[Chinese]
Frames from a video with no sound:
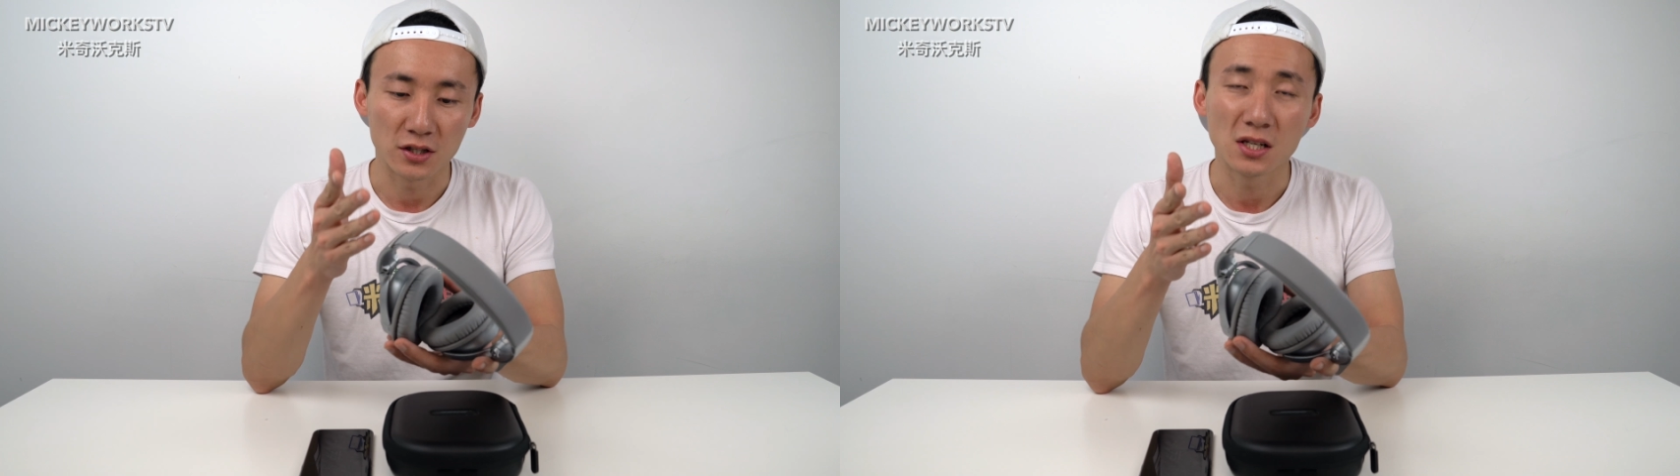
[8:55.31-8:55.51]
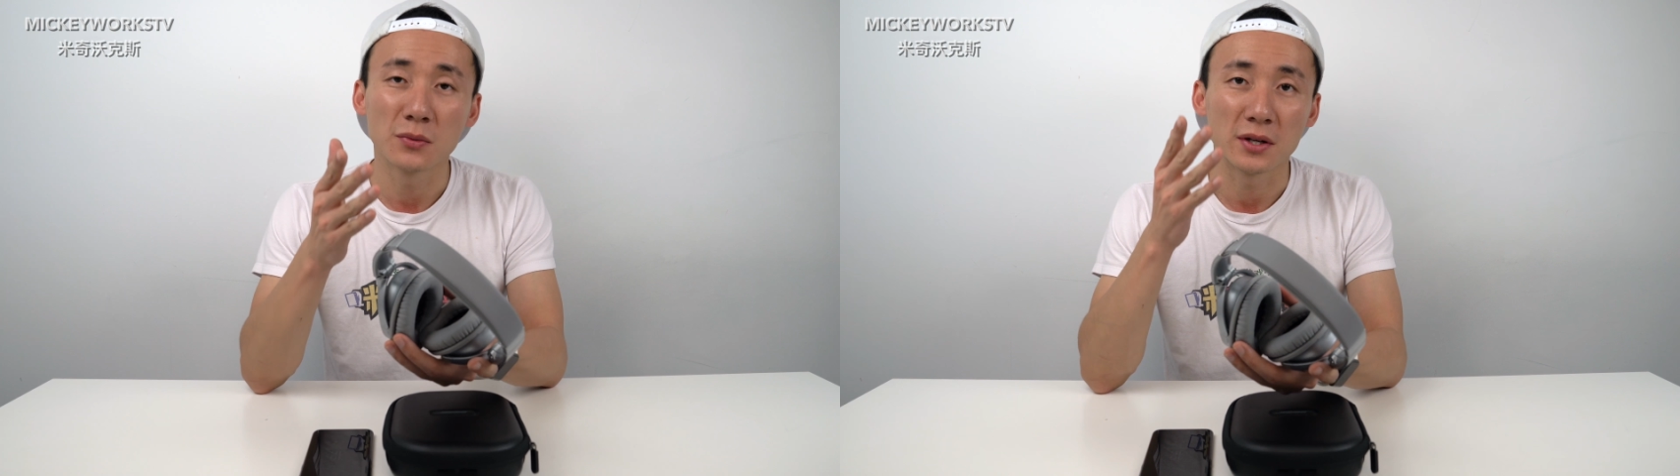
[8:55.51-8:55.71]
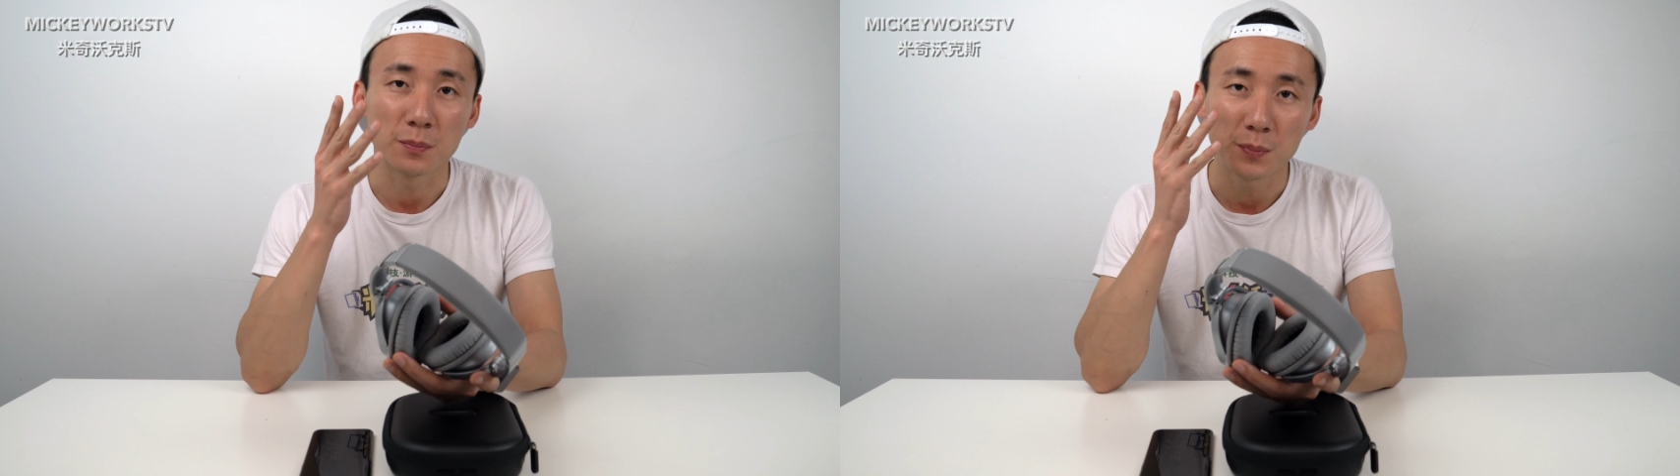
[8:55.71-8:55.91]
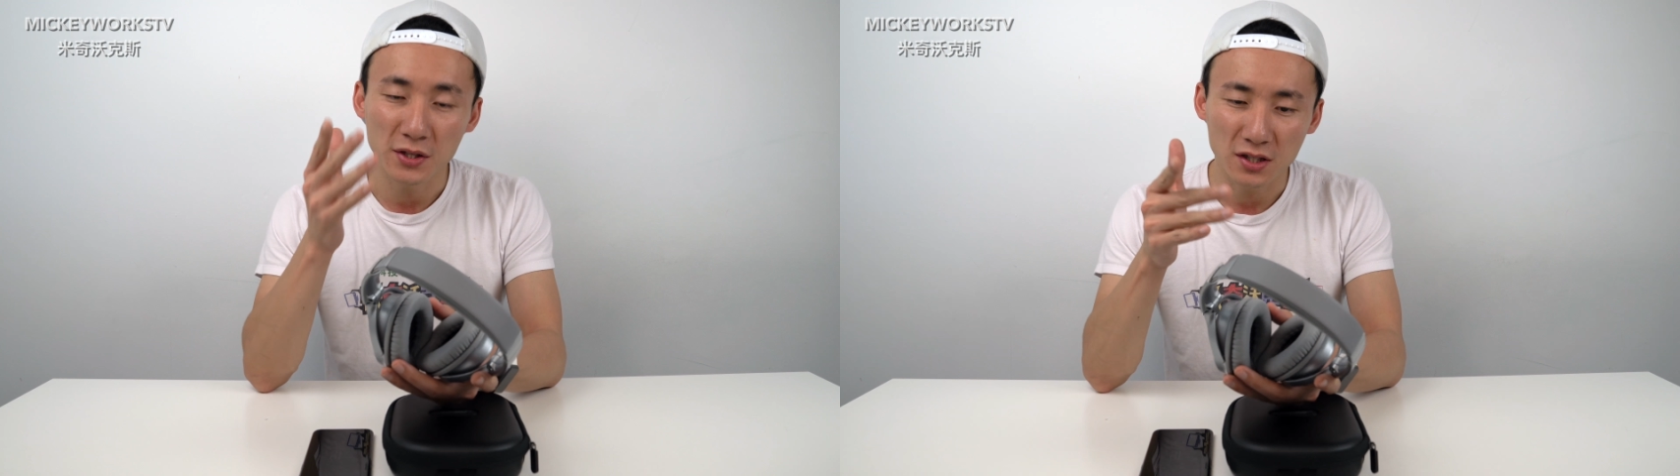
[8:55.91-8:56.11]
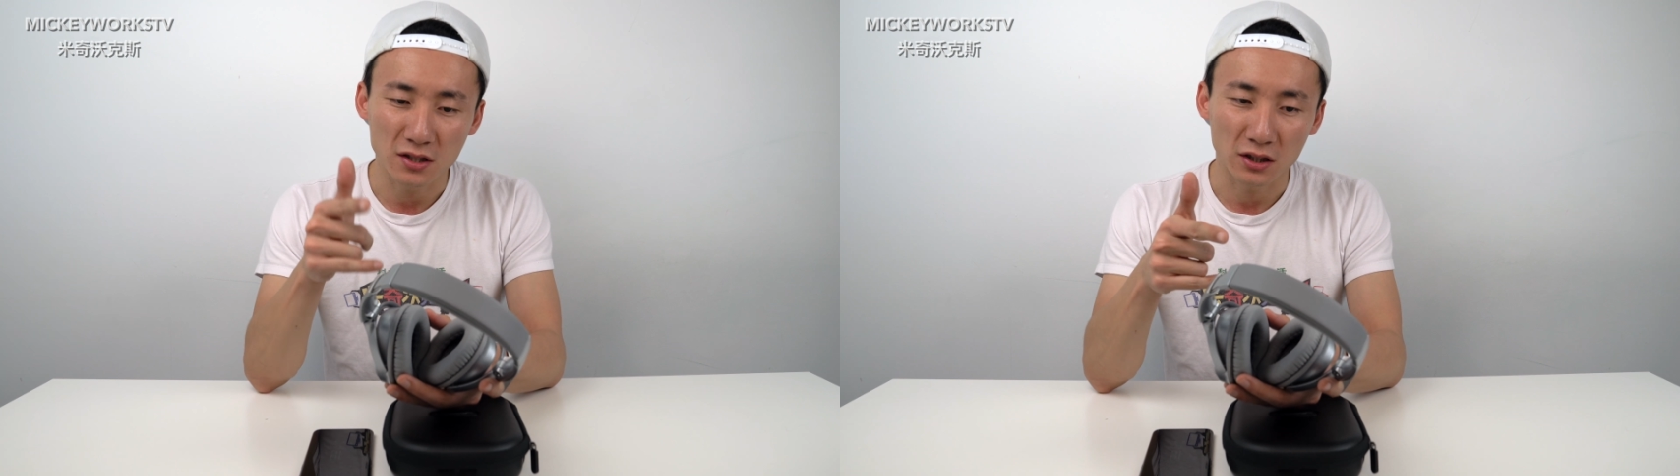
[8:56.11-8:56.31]
因为毕
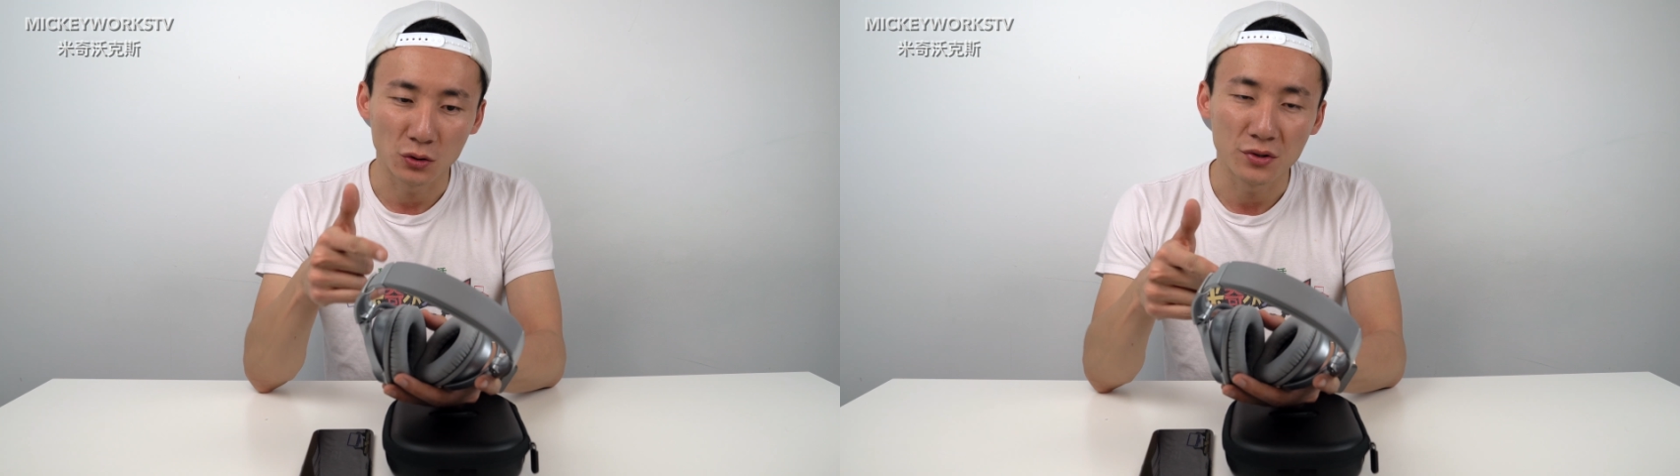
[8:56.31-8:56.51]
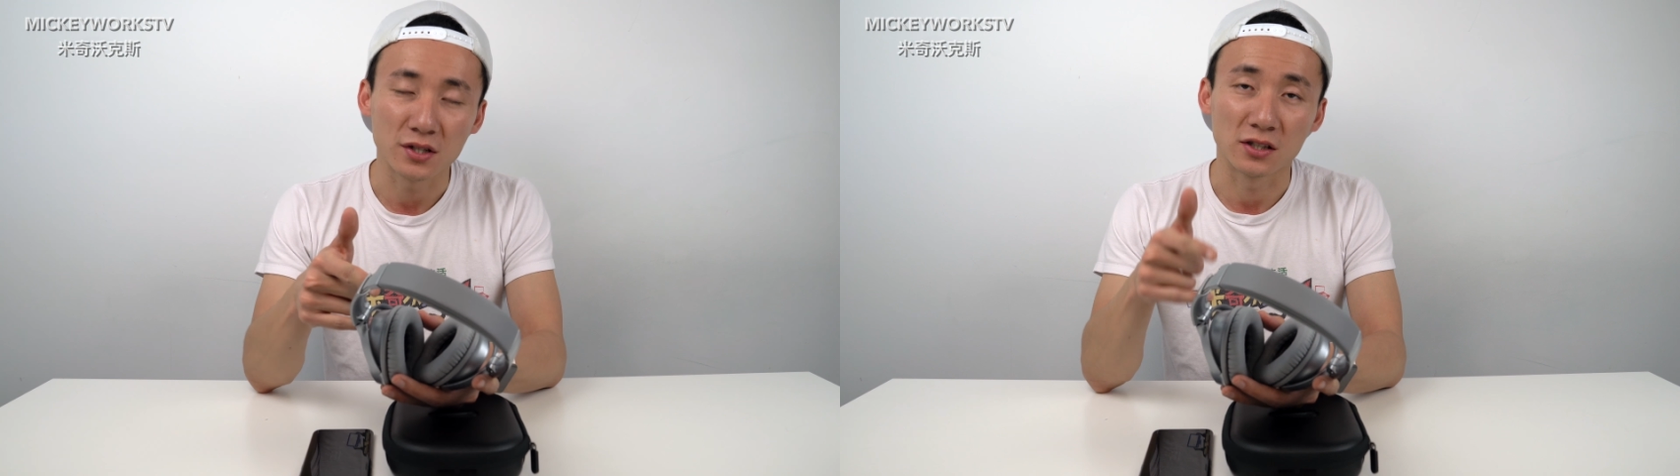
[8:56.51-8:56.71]
竟这个东西